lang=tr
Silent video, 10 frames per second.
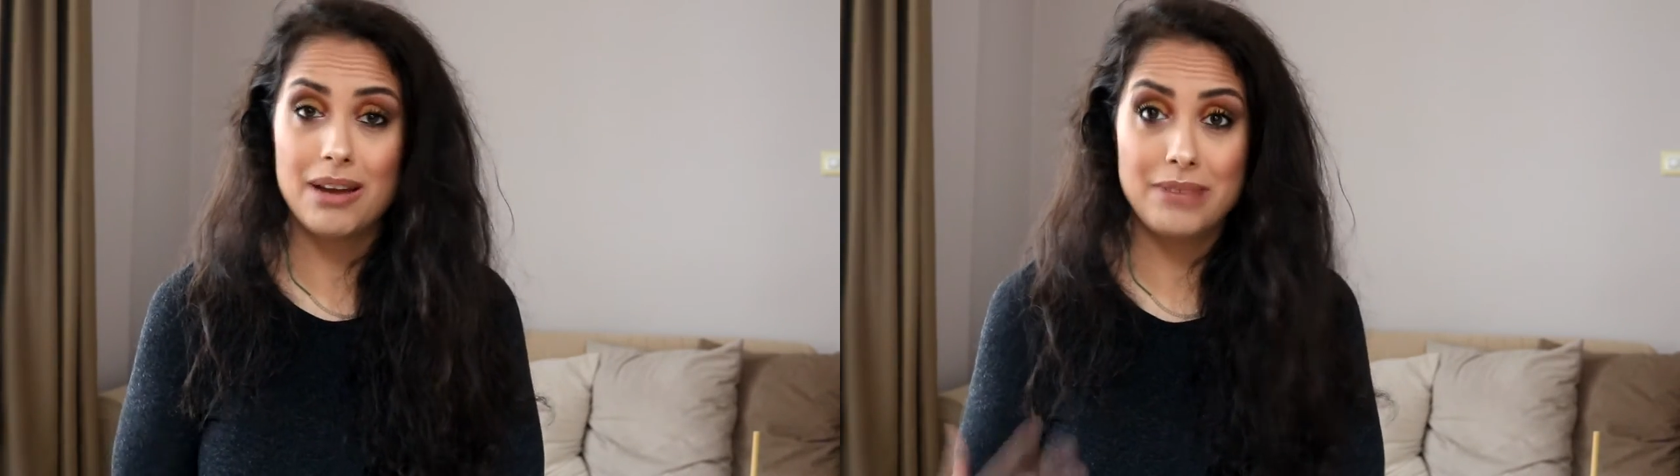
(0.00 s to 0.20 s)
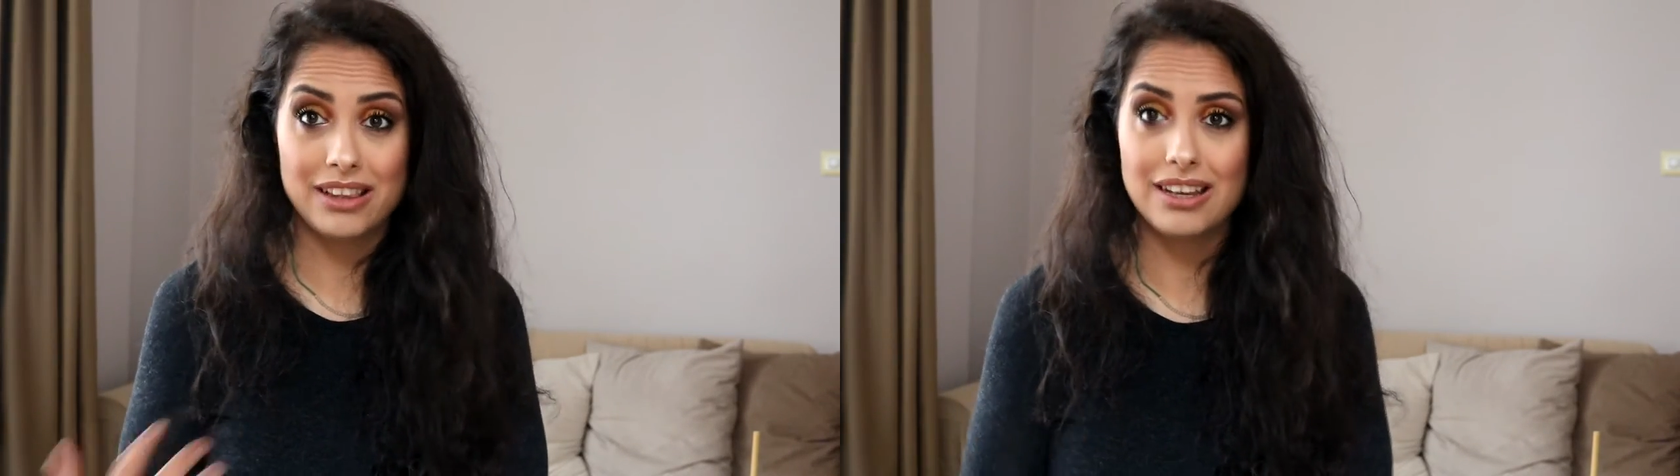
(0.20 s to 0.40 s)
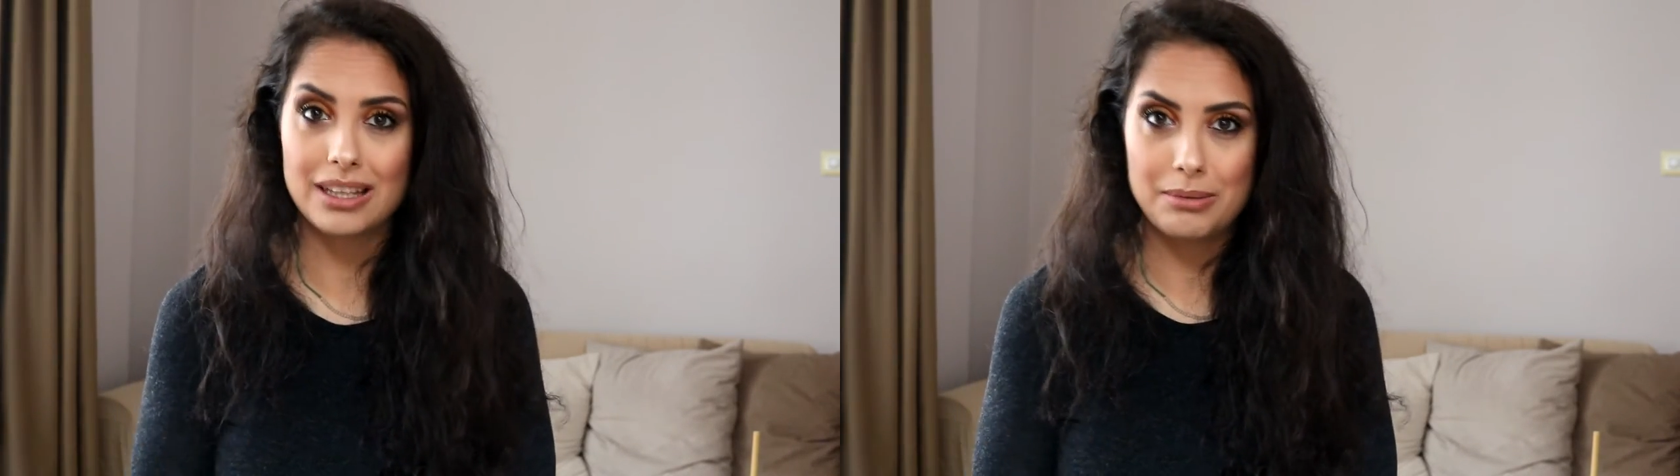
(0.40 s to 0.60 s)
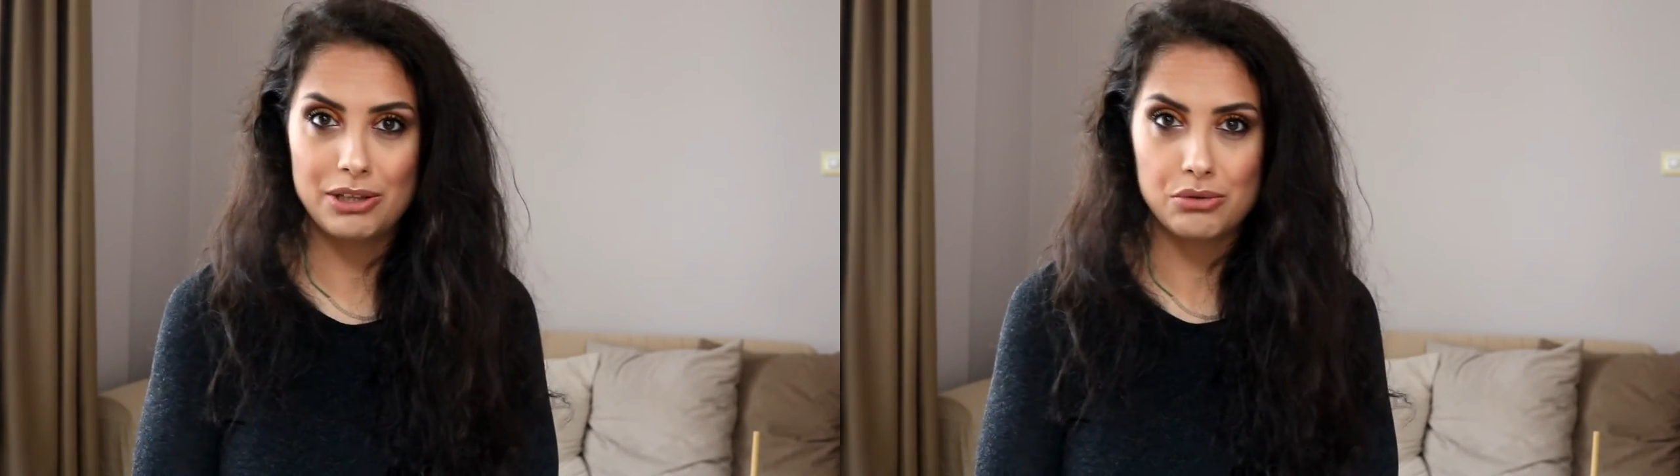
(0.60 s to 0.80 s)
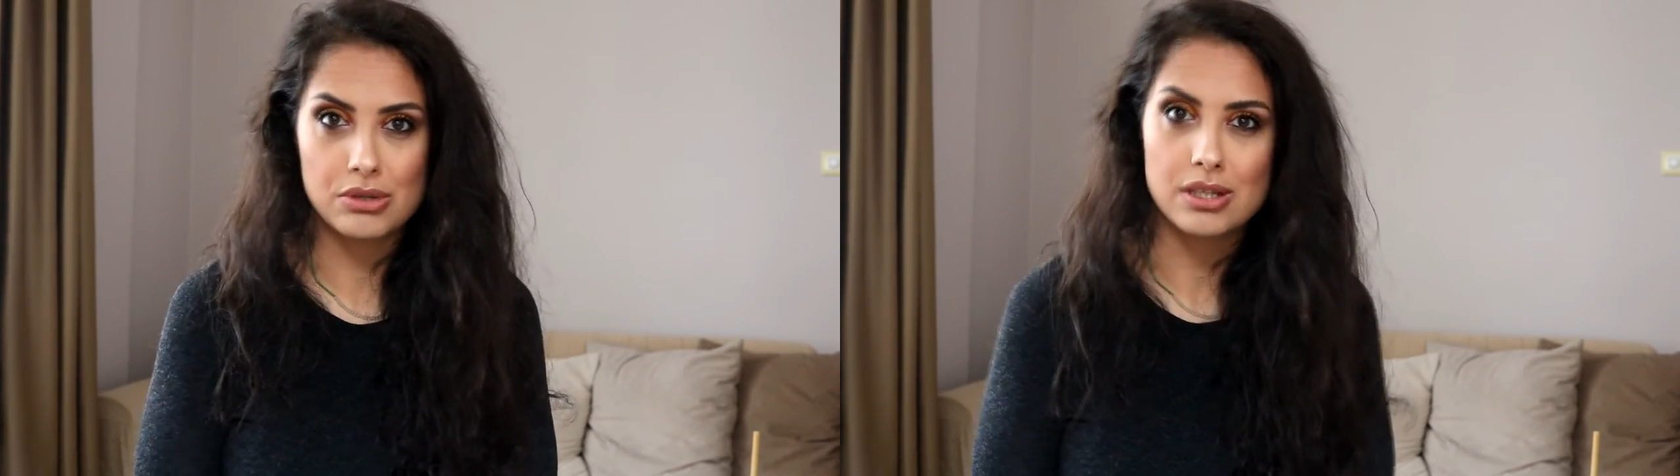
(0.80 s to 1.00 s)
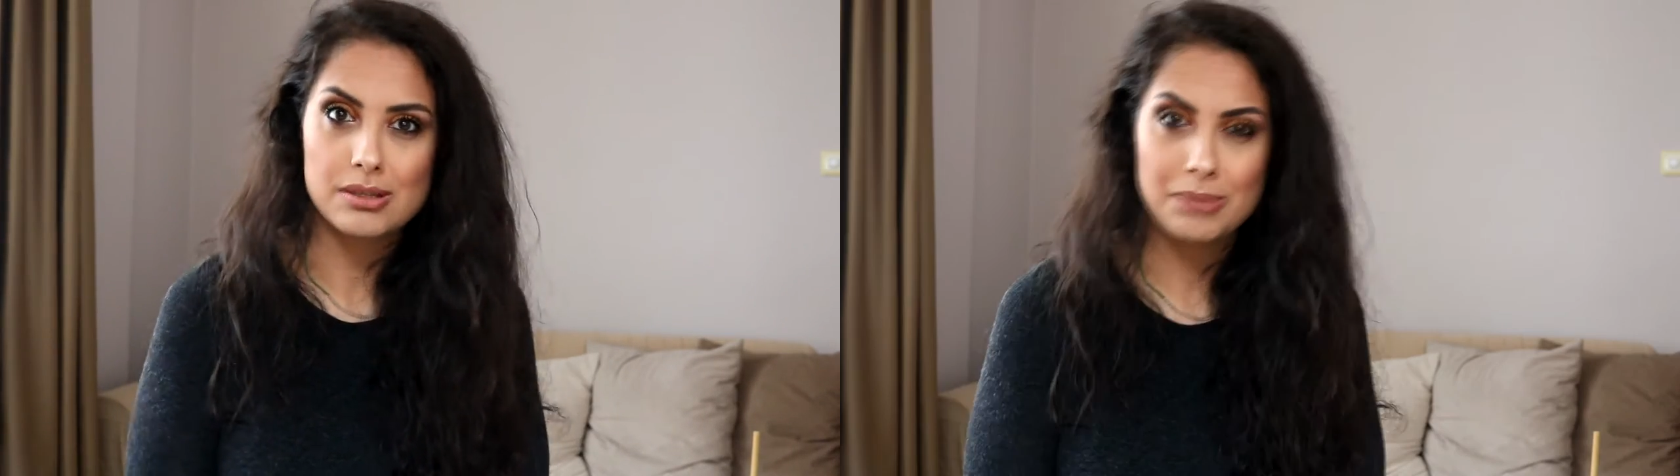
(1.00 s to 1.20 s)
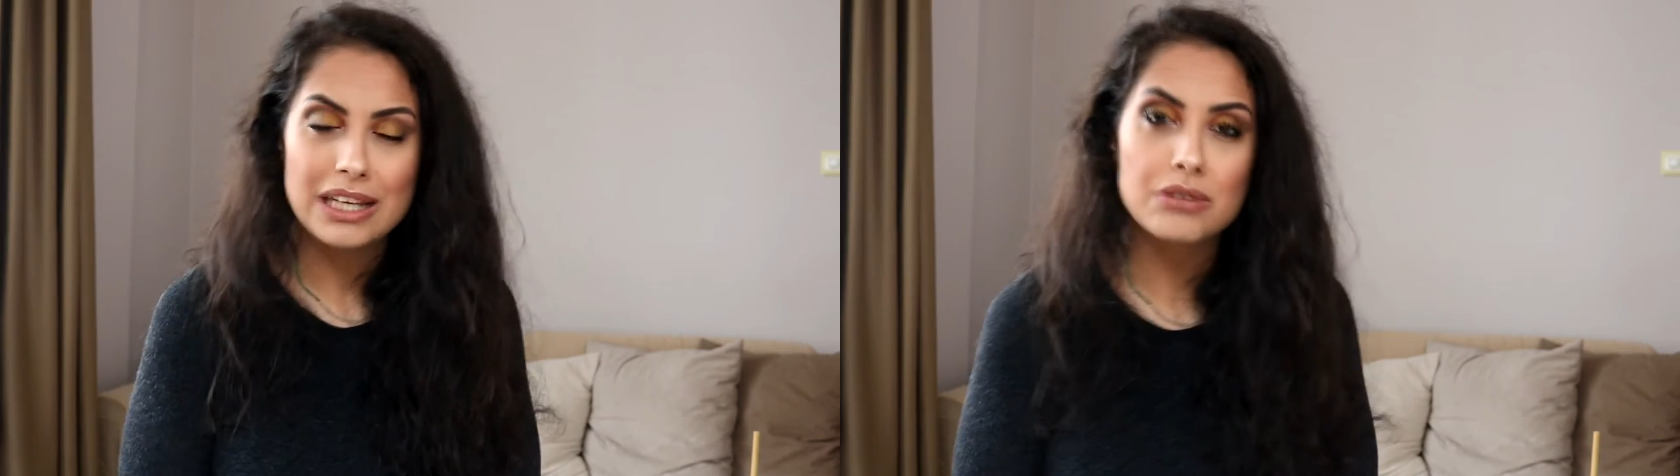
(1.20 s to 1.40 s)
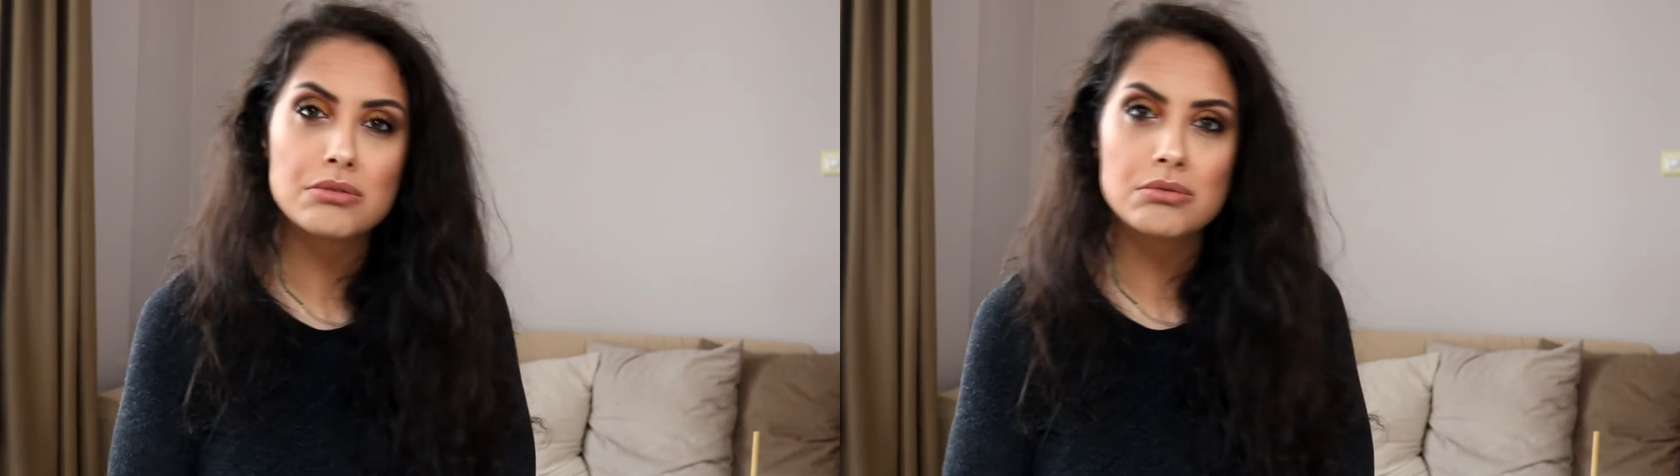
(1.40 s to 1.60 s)
Eğer beni takip
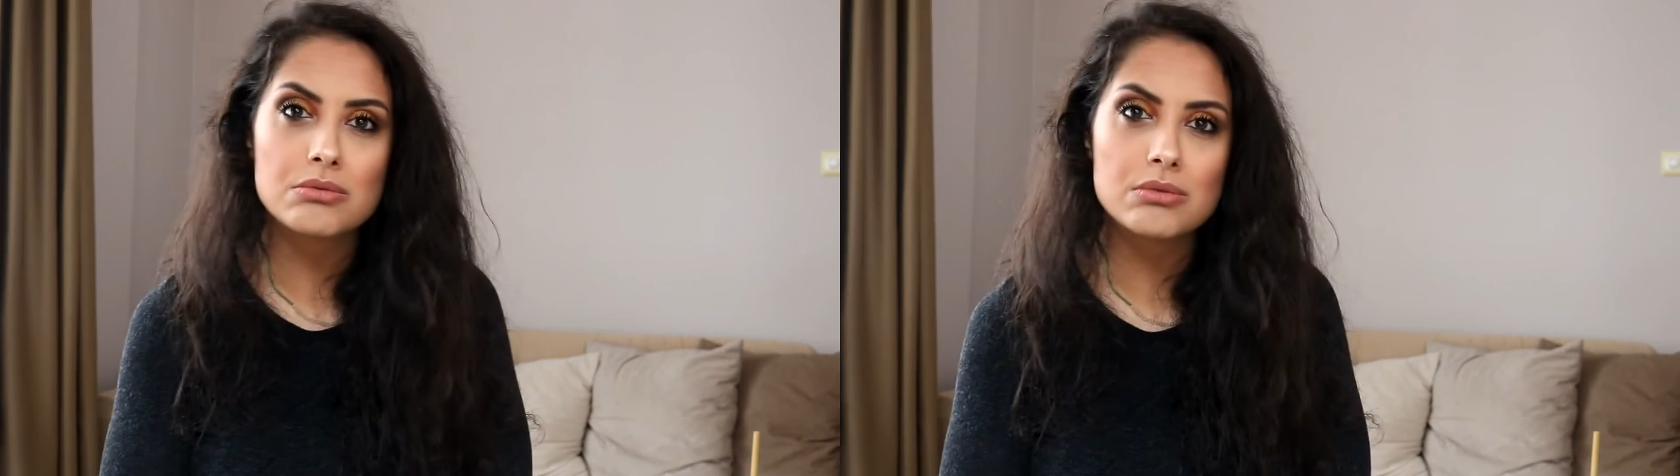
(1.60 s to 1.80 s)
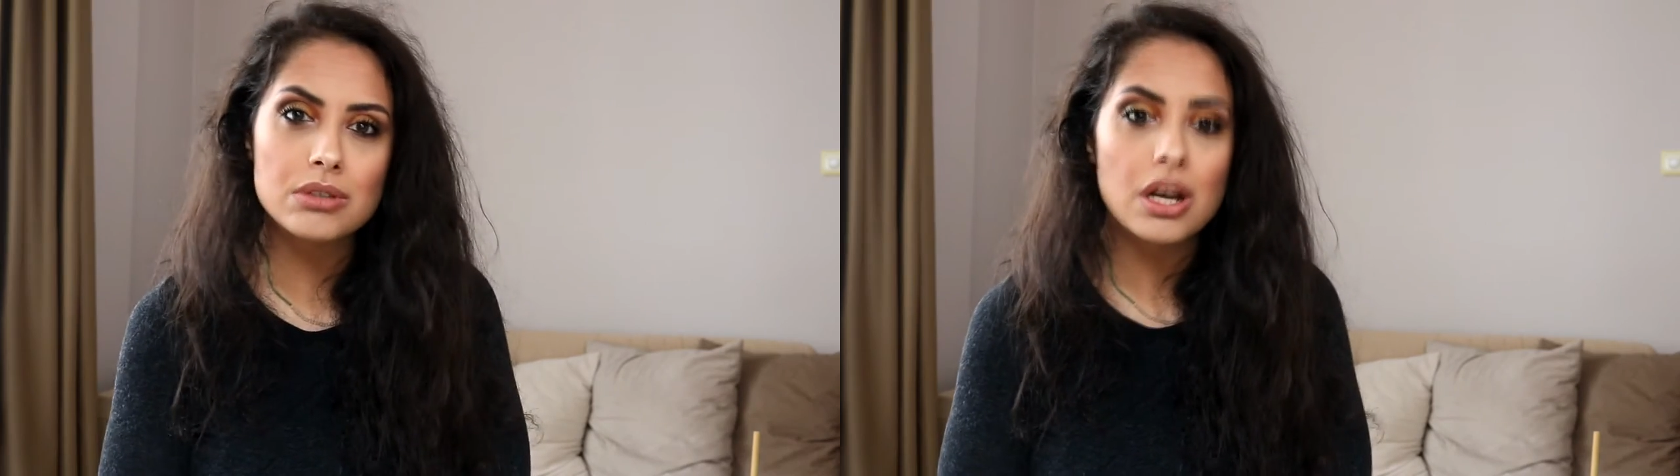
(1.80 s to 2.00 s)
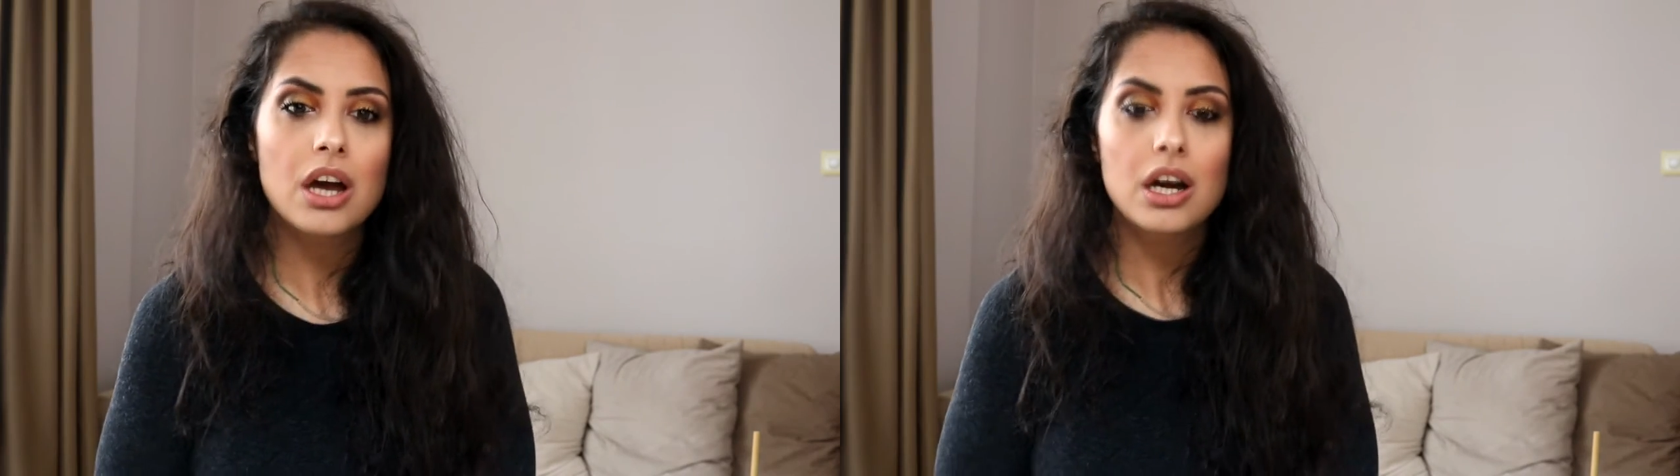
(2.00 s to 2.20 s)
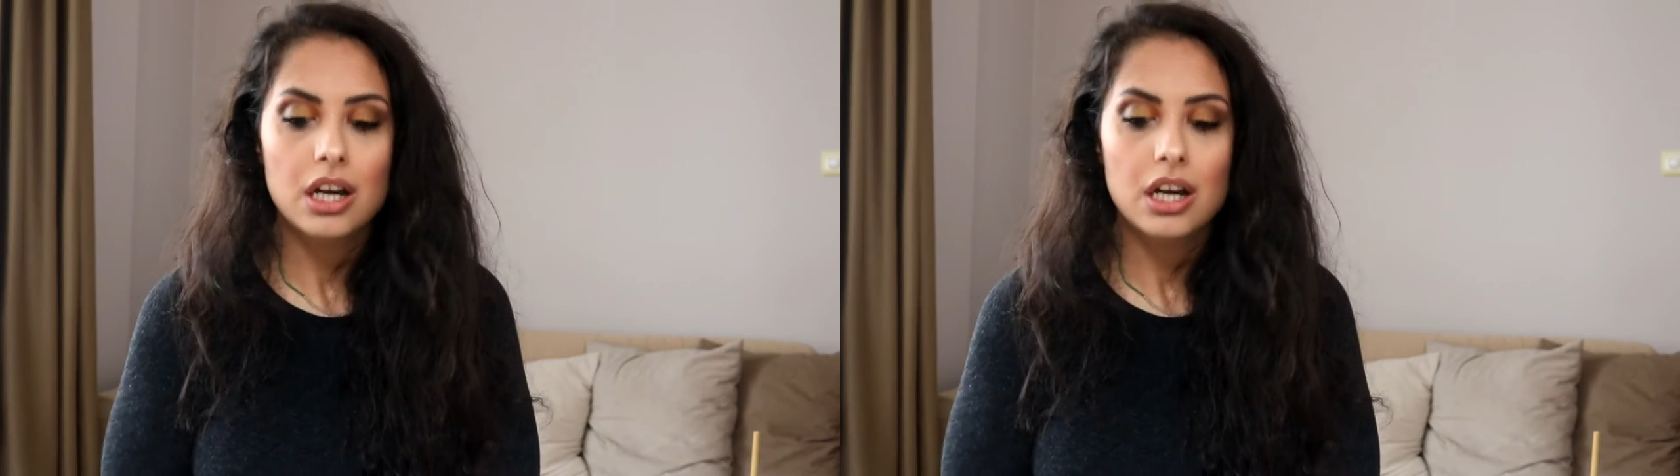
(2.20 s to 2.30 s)
ediyorsanız biliyorsunuzdur.